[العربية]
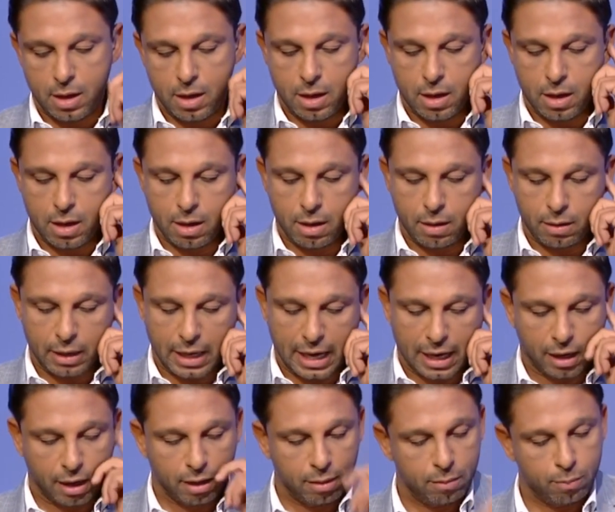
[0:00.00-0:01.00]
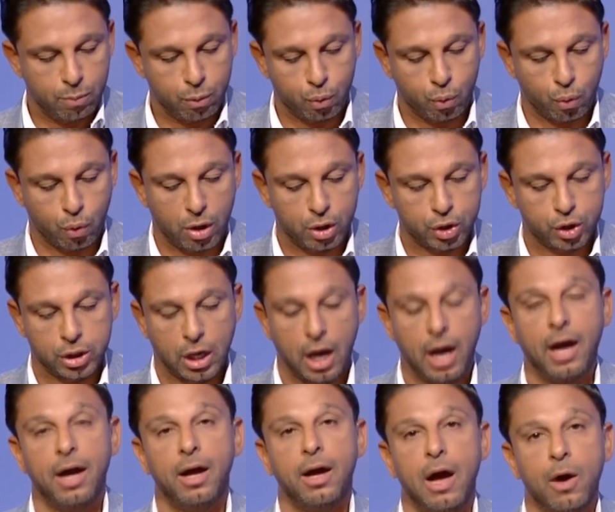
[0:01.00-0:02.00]
آه، يعني
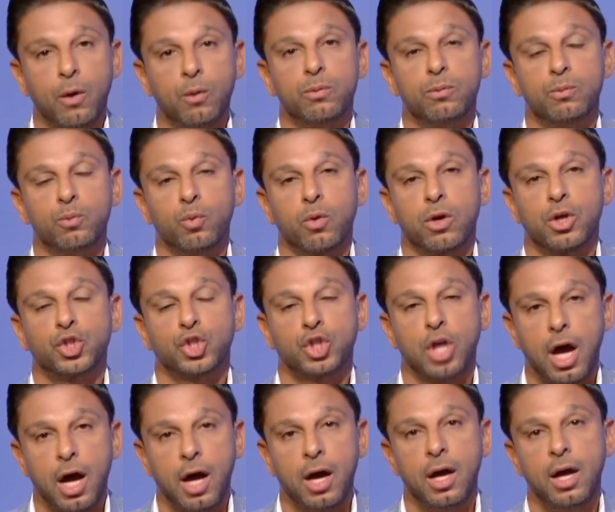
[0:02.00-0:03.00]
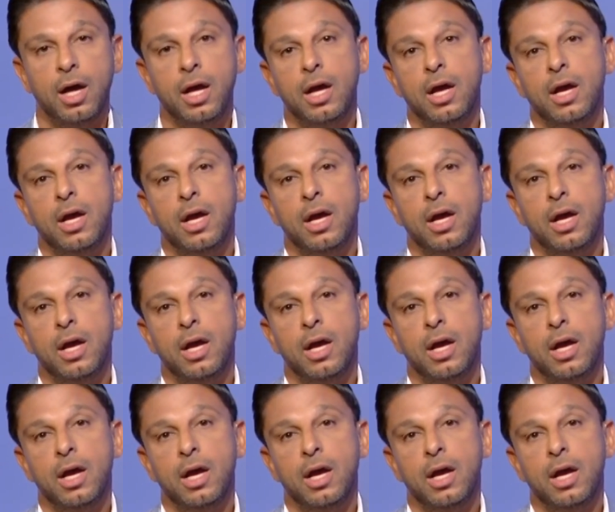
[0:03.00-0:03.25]
بترشح او مرشحه